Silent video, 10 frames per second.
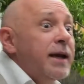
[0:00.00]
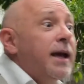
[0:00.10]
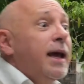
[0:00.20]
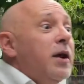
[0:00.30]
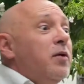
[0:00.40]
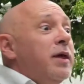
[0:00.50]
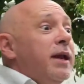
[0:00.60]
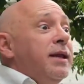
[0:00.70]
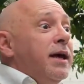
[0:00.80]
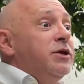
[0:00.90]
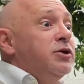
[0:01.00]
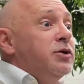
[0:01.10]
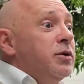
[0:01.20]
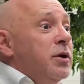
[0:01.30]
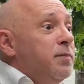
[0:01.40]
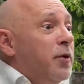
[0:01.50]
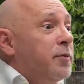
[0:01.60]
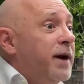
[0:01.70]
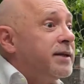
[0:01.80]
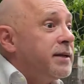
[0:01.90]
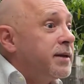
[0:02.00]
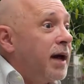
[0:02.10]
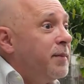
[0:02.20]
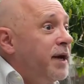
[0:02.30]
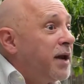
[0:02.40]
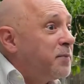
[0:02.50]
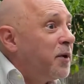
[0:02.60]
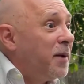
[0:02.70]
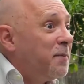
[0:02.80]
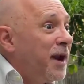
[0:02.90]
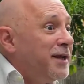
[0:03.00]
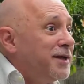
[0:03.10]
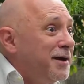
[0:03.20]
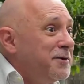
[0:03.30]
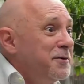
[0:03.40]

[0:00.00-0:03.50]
qué no daría yo por caminar por la playa